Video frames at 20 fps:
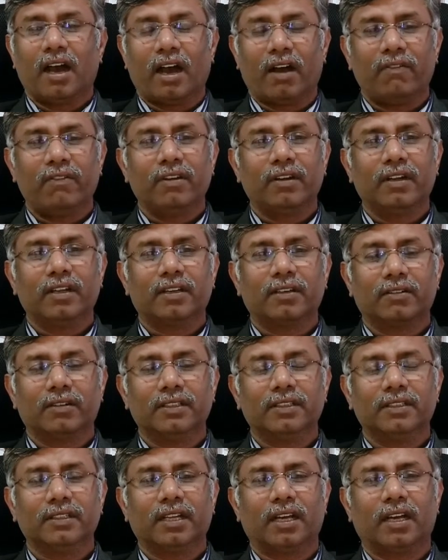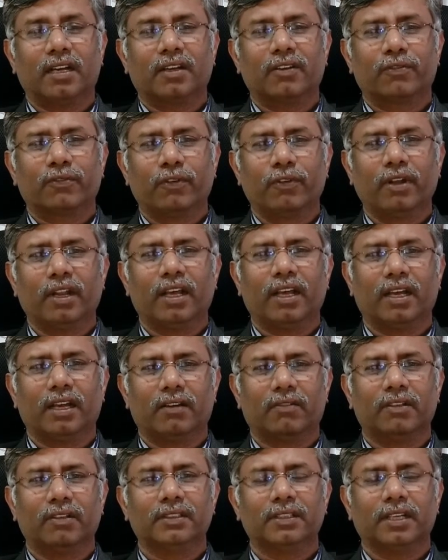அவங்களுக்கு வந்து நாங்கள்
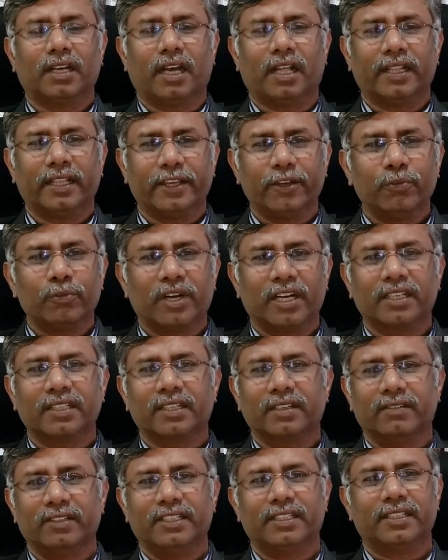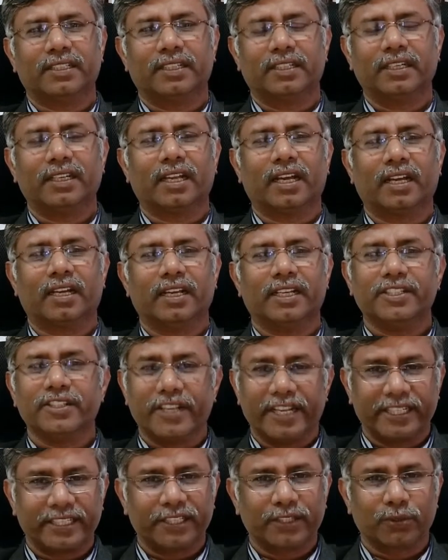ஃபுல்லாக வந்து அதையும் மனசில் வச்சுக்கிட்டு நாங்கள்
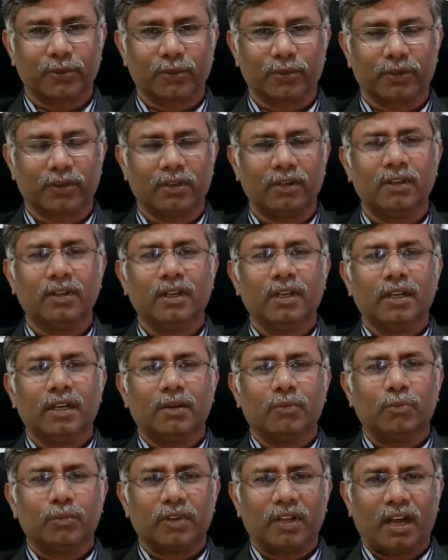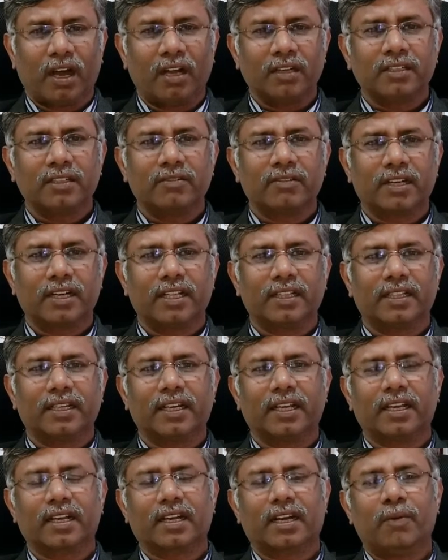எஜுகேஷன் கொடுக்குறோம் நான்கு
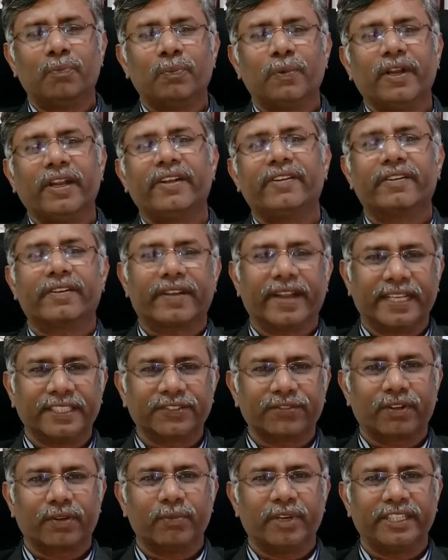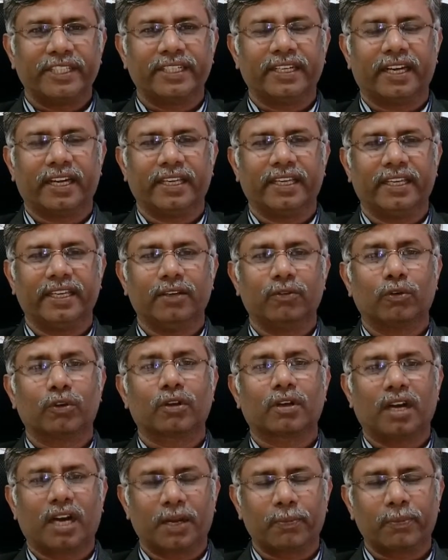வருடத்தில் கம்ப்ளீட் டிரான்ஸ்ஃபர்மேஷன் ஆகி
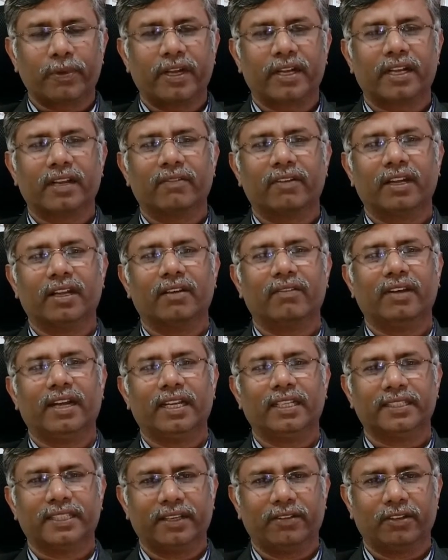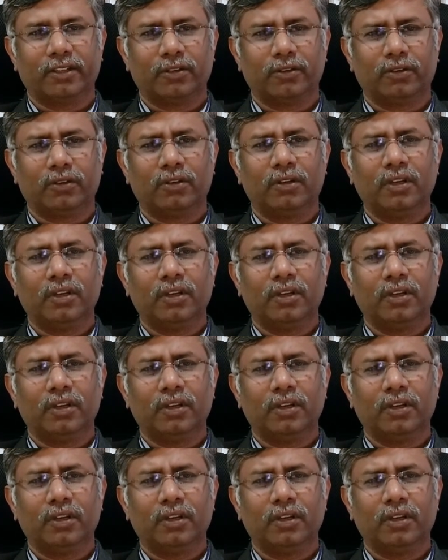ஒரு கார்ப்பரேட் லெவலில் வேலை செய்வதோ